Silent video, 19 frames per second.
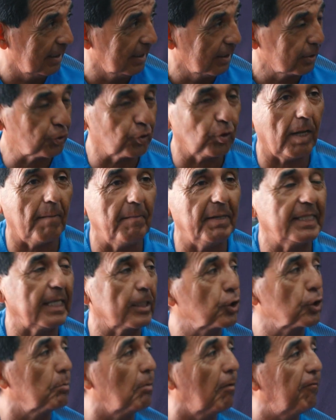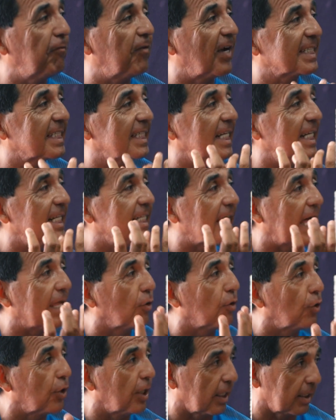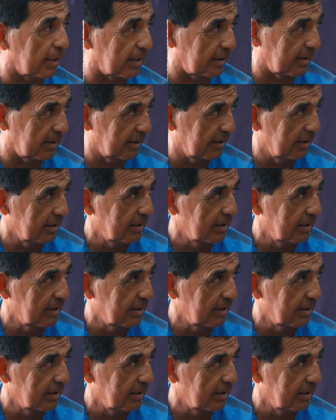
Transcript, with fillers: solamente somos facilitadores.